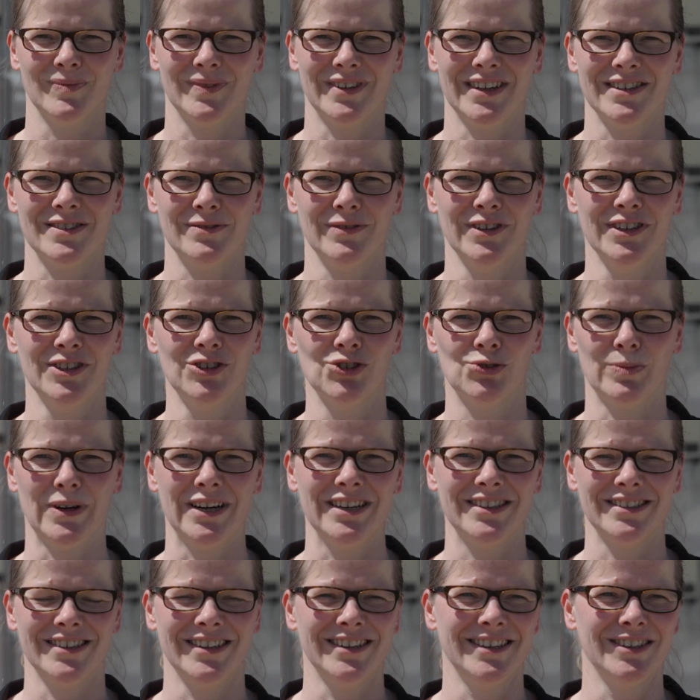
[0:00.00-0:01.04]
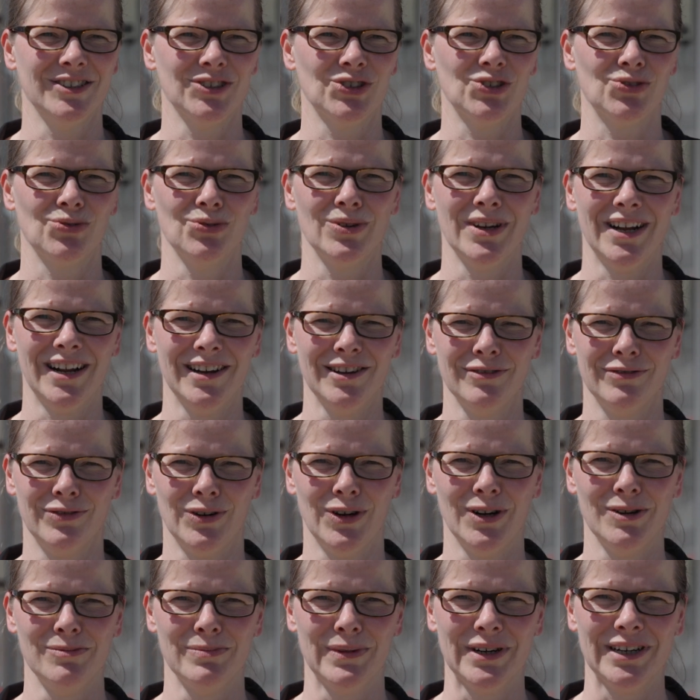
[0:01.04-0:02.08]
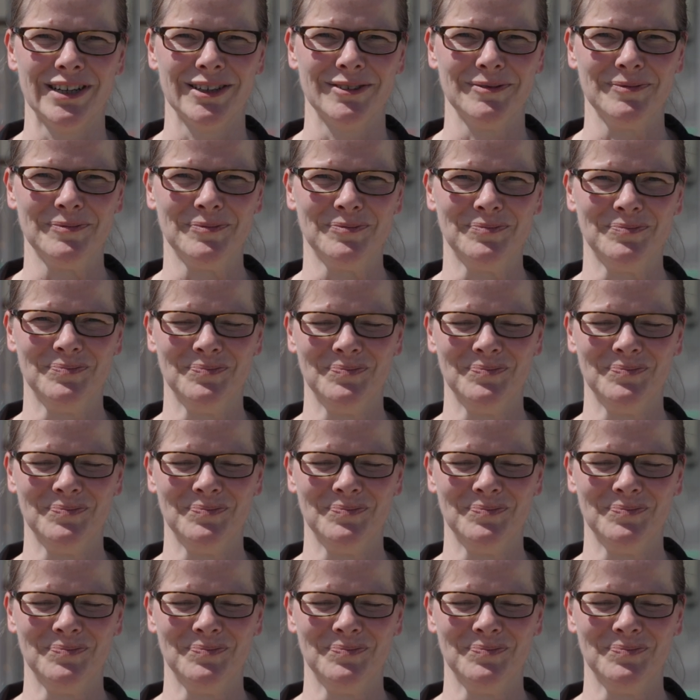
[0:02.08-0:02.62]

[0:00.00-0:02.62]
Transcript: dass wir die Speicher hier schön alle voll machen.